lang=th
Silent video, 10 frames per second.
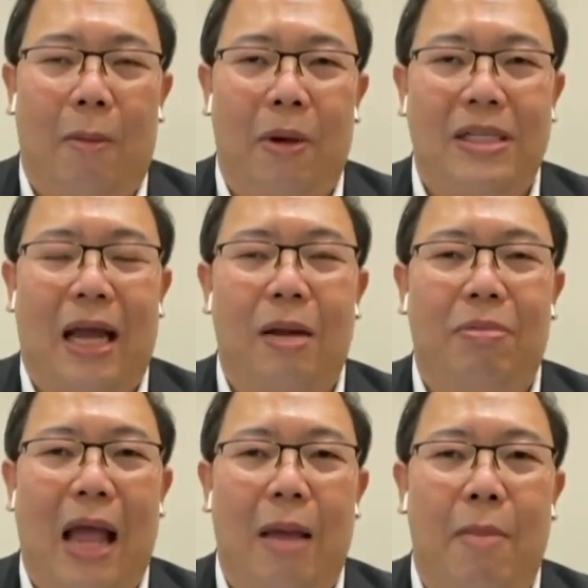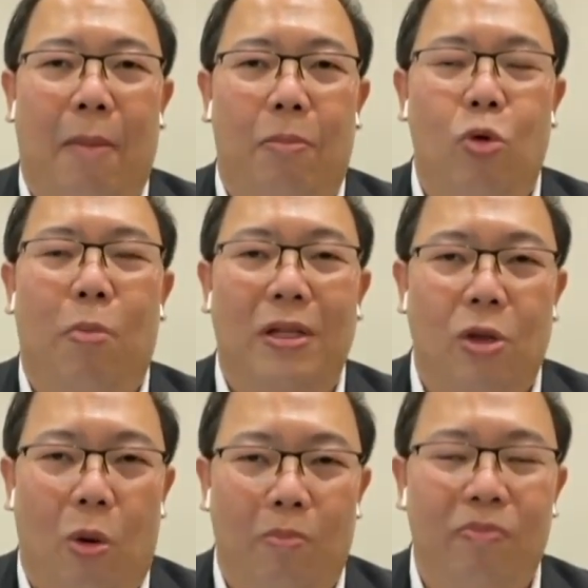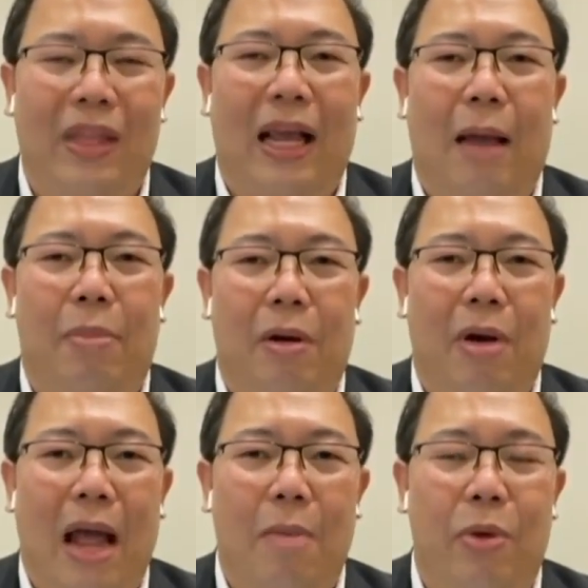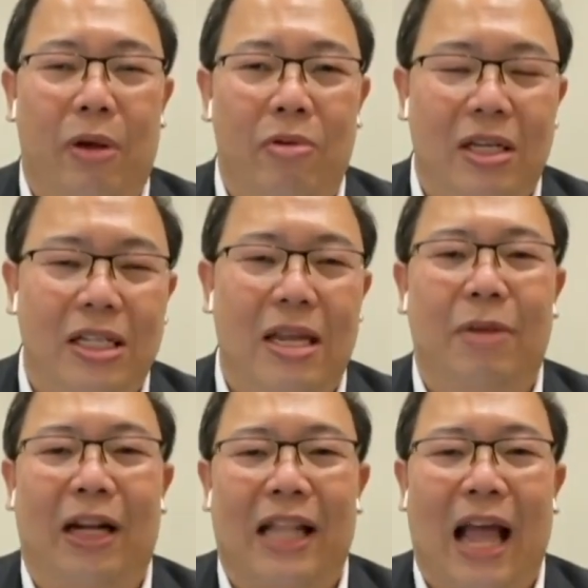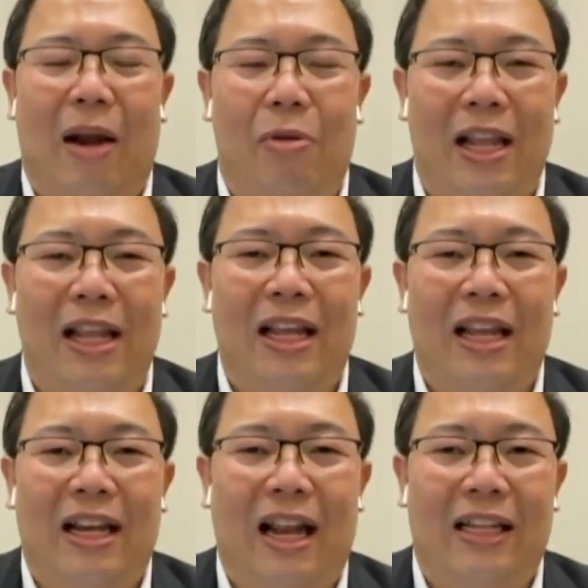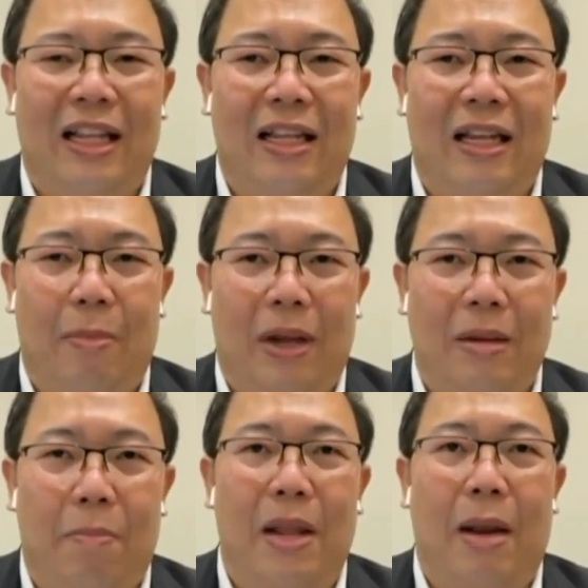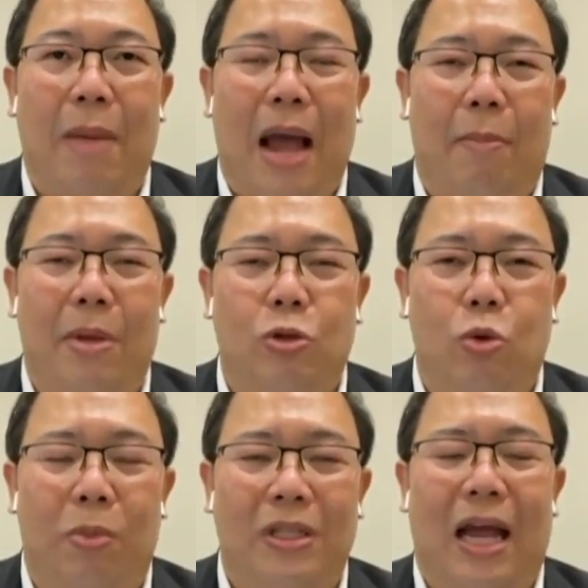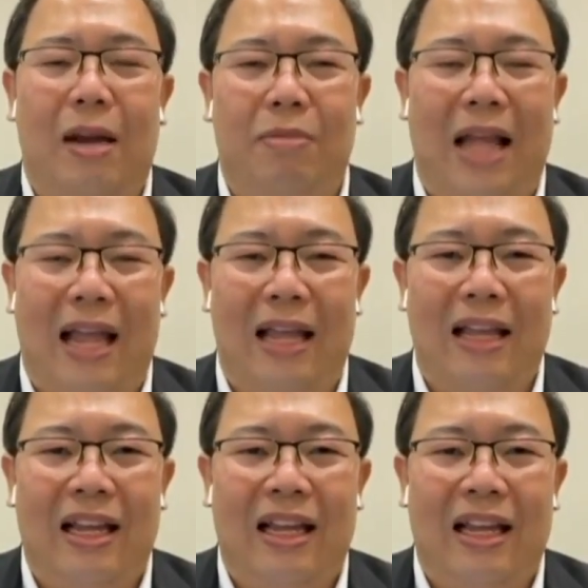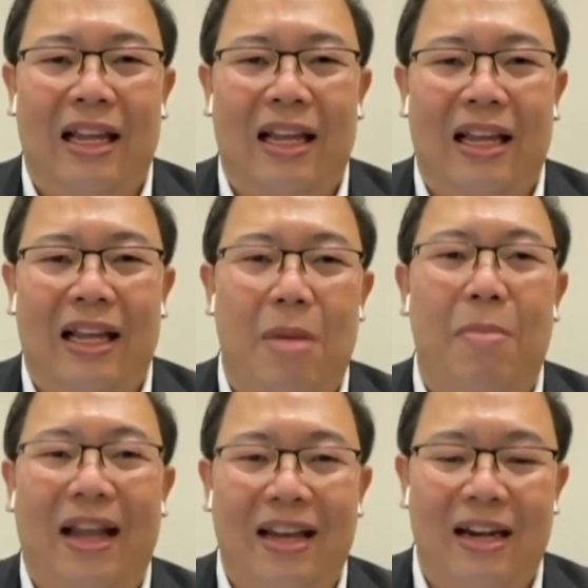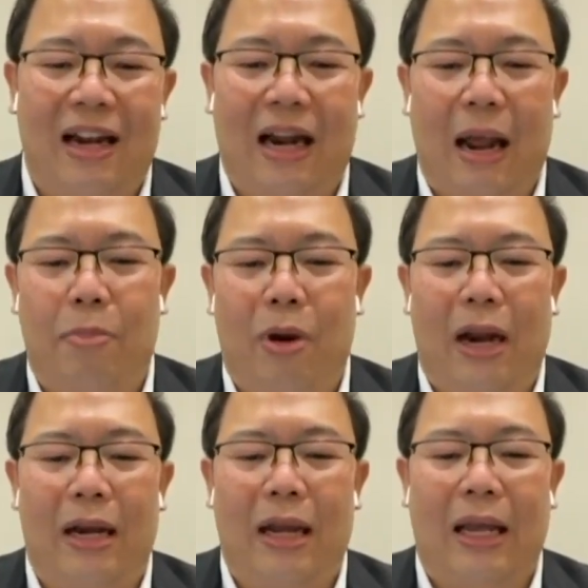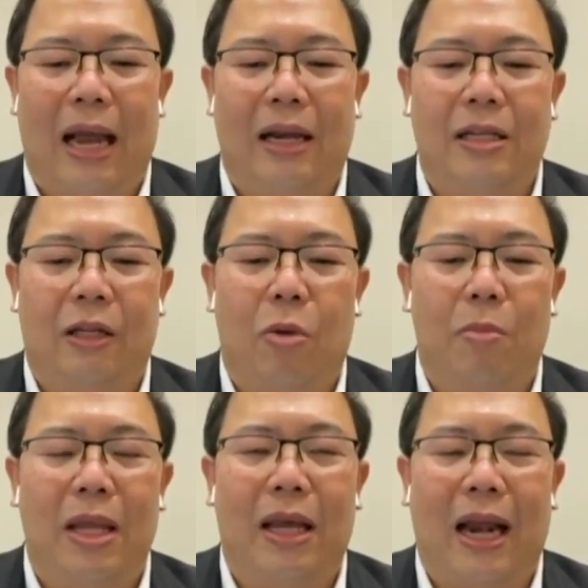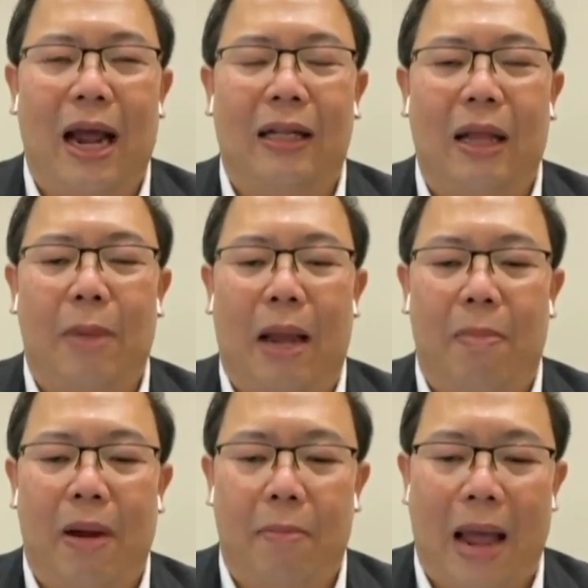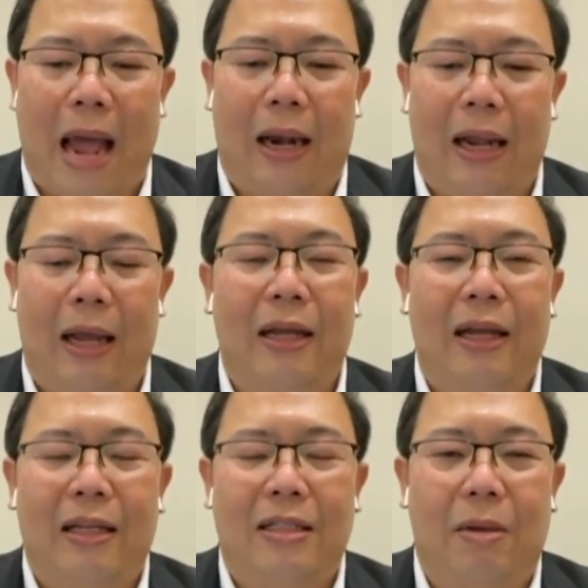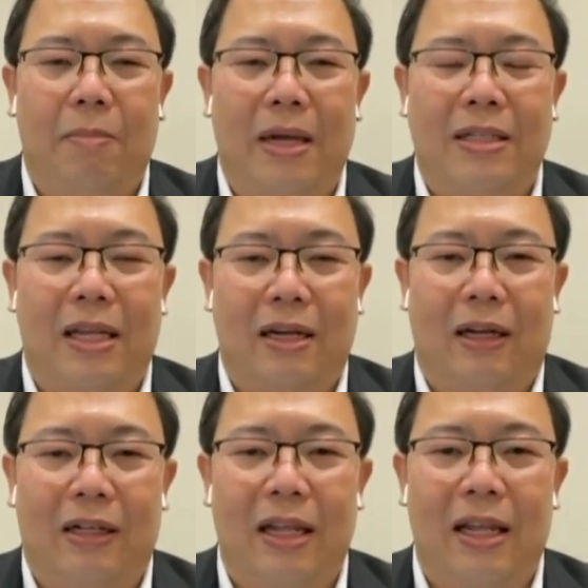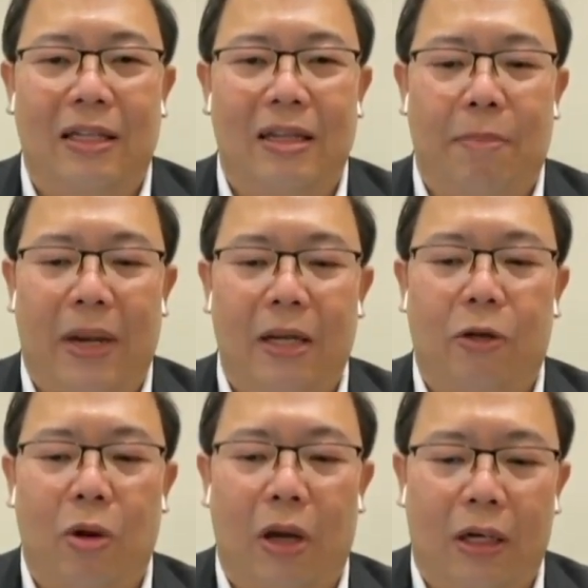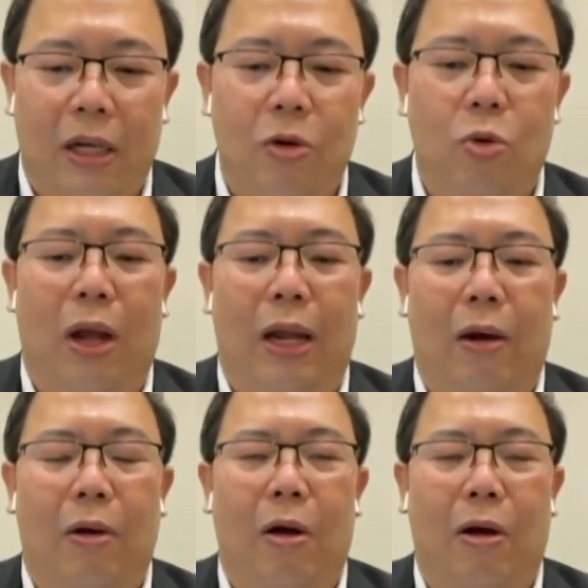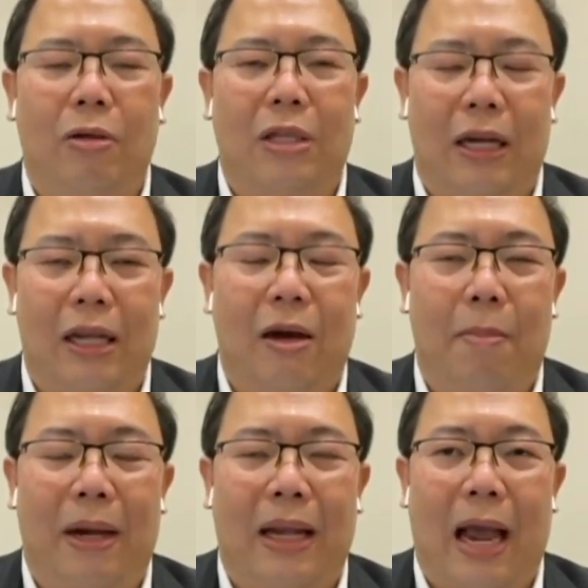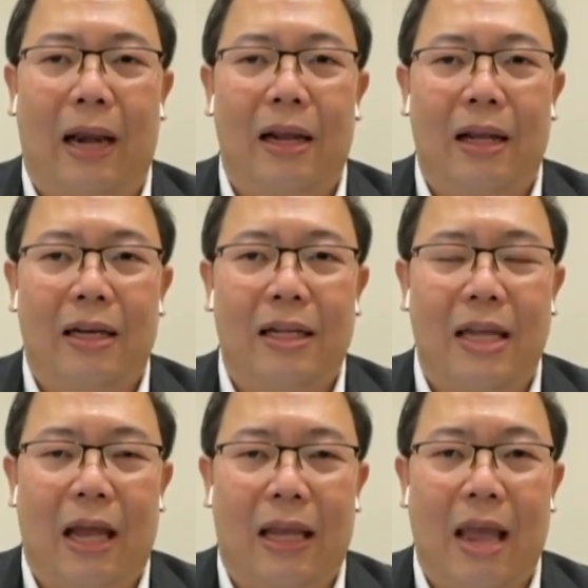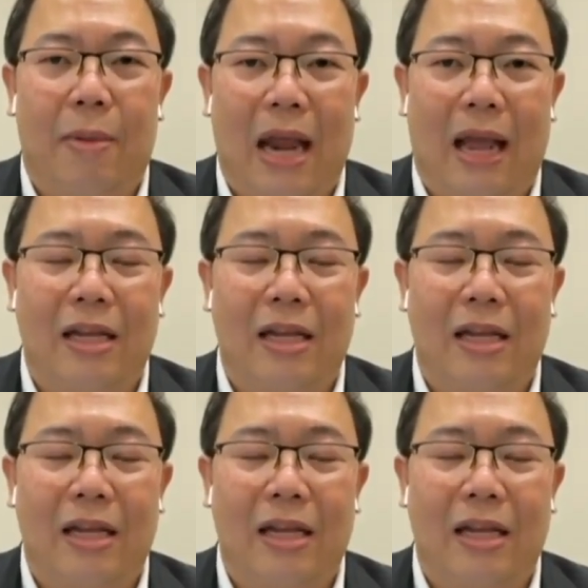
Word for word: ประชาธิปไตยแบบลูกผสมนะครับหรือว่าไฮบริดฟรีจีมต่างๆเหล่านี้นะที่กำลังจะเปลี่ยนผ่านมาสู่ประชาธิปไตยที่มันมีมากขึ้นนะครับเพราะนั้นเนี่ยการที่จะต้องมีคณะทำงานเปลี่ยนผ่านเนี่ยจึงเป็นสิ่งหนึ่งที่จำเป็นที่ต้องเกิดขึ้นด้วยแล้วก็นอกจากนี้ก็เป็นการที่จะแก้ปัญหา